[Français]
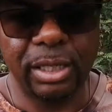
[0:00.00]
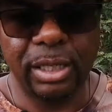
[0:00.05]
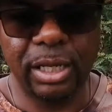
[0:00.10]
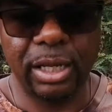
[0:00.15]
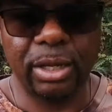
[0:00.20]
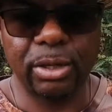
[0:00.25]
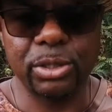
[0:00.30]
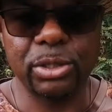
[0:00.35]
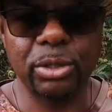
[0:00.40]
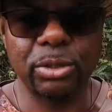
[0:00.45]

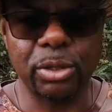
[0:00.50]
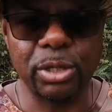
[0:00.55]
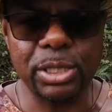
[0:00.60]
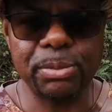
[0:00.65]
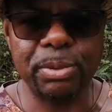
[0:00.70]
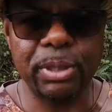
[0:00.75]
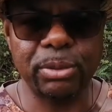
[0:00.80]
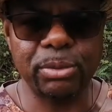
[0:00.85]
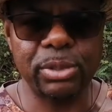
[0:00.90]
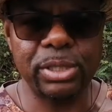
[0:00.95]
et que je
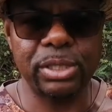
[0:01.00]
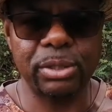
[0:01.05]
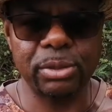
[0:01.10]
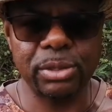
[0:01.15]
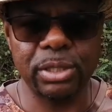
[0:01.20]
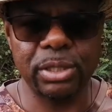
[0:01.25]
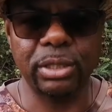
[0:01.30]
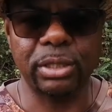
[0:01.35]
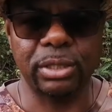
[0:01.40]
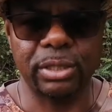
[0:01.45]
transmette aussi
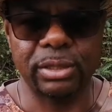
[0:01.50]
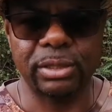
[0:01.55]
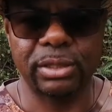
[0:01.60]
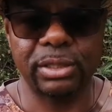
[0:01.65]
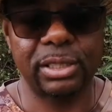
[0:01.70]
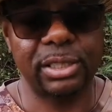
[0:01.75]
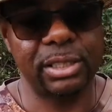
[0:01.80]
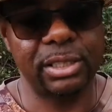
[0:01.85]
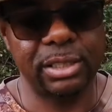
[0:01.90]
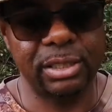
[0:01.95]
aux autres
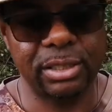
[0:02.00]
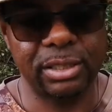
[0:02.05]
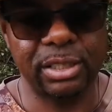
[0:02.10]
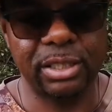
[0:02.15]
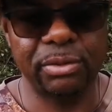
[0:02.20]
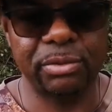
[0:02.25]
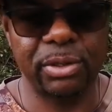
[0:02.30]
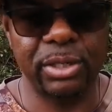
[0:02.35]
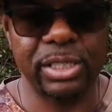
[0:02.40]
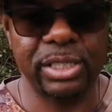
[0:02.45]
qui
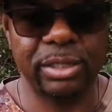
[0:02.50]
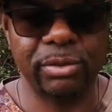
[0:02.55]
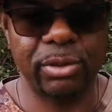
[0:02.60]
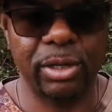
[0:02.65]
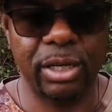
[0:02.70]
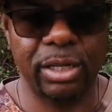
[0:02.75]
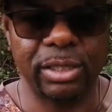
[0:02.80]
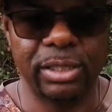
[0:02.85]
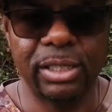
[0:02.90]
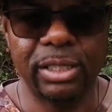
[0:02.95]
veulent
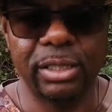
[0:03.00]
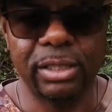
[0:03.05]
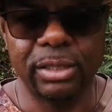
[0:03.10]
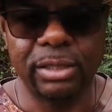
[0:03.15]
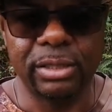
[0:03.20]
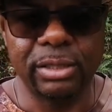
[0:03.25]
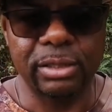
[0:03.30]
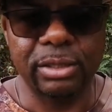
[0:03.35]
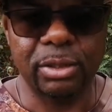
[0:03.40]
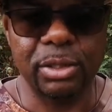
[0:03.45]
savoir
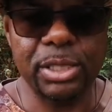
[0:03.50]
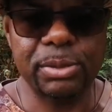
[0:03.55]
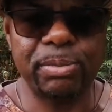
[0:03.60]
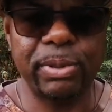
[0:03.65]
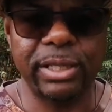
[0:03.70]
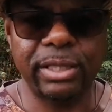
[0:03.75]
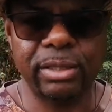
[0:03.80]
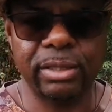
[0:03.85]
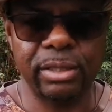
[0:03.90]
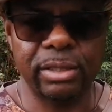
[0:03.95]

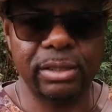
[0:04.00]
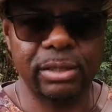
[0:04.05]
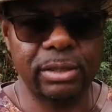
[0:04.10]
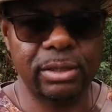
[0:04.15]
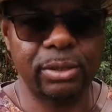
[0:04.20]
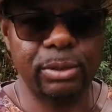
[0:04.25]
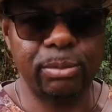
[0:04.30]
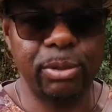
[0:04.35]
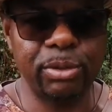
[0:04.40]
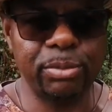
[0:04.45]
transmettre
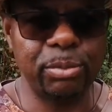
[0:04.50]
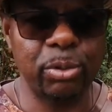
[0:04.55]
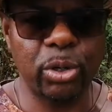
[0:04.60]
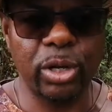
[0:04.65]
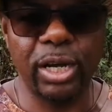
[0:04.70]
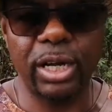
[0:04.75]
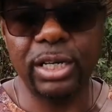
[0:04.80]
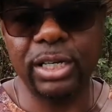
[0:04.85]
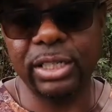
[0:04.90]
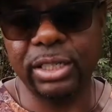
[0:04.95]
euh, le bœuf
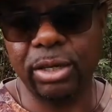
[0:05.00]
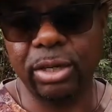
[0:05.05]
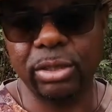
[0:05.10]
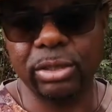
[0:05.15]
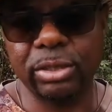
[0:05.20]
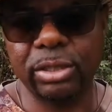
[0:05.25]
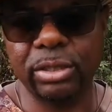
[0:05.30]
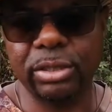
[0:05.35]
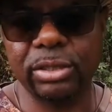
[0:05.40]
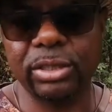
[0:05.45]
moka, les,
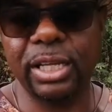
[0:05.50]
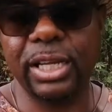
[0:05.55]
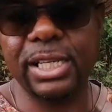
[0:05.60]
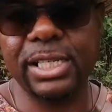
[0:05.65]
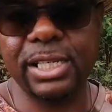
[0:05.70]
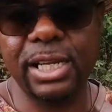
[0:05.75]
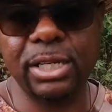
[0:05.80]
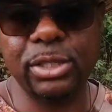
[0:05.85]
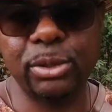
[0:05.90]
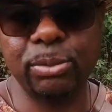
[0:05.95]

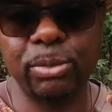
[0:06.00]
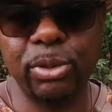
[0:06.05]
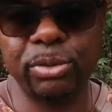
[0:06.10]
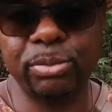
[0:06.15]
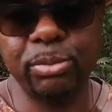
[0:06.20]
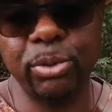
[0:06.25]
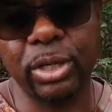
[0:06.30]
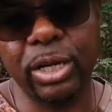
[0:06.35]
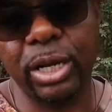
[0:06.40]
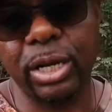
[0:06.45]
dressage de
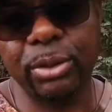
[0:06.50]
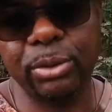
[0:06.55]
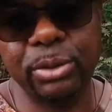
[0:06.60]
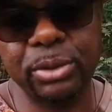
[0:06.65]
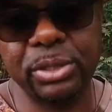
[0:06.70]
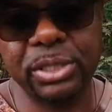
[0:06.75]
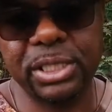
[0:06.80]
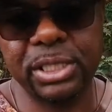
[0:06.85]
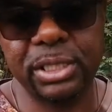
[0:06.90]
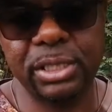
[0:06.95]
bœuf moka
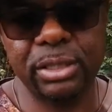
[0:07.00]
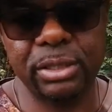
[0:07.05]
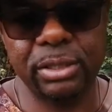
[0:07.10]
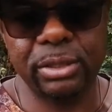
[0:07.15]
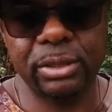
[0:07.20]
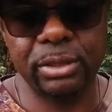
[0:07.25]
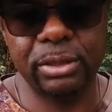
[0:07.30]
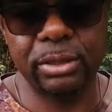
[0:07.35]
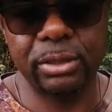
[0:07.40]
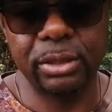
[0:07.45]
euh, aussi,
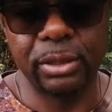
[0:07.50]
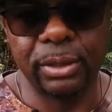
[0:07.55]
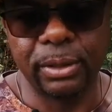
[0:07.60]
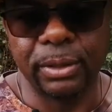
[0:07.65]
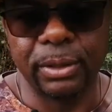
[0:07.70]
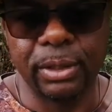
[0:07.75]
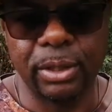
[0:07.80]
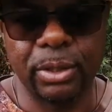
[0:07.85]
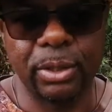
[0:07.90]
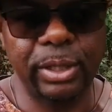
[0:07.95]

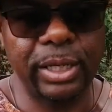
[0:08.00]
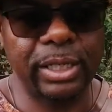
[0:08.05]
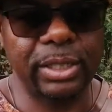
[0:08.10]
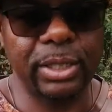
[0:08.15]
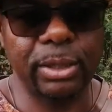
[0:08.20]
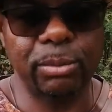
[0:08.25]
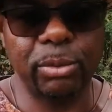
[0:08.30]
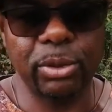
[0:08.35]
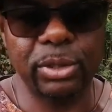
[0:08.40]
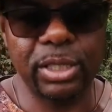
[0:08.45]
connaître
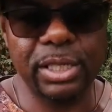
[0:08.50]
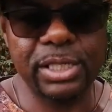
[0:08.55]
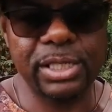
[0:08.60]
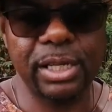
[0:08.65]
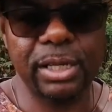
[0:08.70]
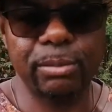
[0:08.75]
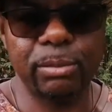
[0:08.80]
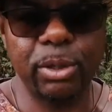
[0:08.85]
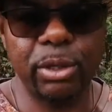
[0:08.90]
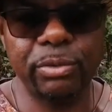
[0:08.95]
comment
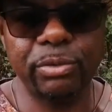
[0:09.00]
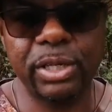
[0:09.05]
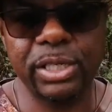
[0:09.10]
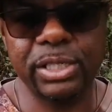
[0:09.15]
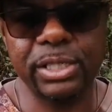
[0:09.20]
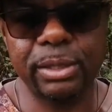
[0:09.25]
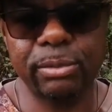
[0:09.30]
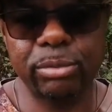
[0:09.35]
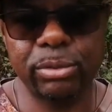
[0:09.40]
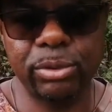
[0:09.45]
dresser un bœuf, la
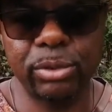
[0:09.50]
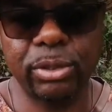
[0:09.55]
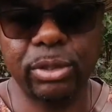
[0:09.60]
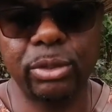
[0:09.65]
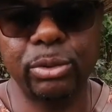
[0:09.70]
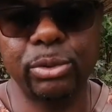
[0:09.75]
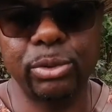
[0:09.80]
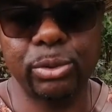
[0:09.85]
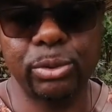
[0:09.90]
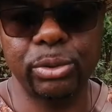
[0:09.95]
chabouque,
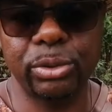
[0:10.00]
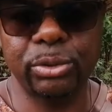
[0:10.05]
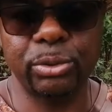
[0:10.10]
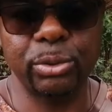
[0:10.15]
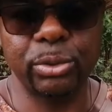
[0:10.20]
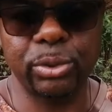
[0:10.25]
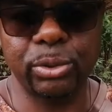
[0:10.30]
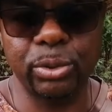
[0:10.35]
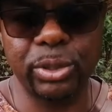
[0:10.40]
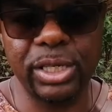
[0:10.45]
le zoo,
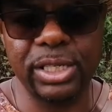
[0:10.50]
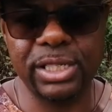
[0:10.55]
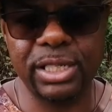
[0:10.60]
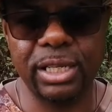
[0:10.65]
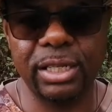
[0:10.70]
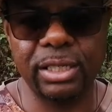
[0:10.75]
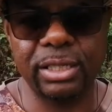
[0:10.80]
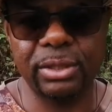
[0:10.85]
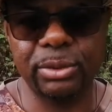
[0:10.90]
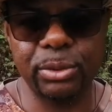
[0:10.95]
tout, toutes les,
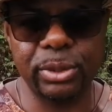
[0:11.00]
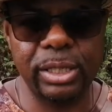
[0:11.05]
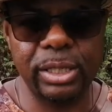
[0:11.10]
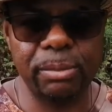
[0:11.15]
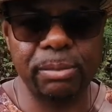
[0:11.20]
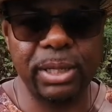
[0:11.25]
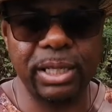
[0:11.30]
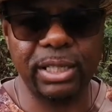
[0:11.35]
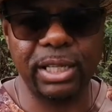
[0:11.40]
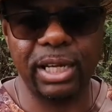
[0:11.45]

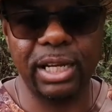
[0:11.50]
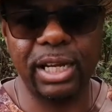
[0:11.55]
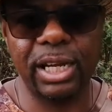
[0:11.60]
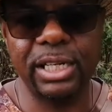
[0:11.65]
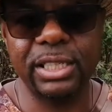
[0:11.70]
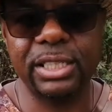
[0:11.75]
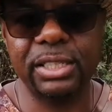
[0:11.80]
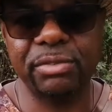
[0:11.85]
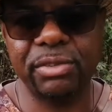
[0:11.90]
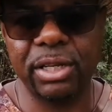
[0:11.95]
les
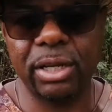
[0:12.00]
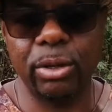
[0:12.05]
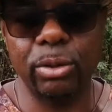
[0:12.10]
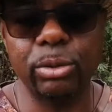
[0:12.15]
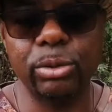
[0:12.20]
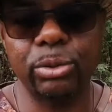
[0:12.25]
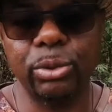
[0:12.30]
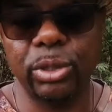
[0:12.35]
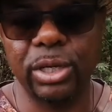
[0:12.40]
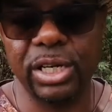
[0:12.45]
matériels qui viennent
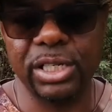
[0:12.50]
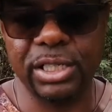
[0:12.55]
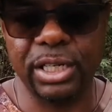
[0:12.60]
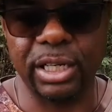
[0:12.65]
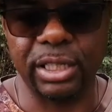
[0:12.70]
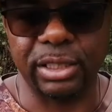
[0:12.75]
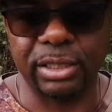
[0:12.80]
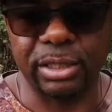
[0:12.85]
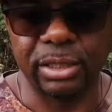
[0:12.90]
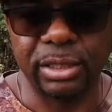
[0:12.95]
autour de la
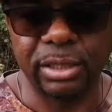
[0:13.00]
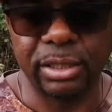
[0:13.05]
charrette.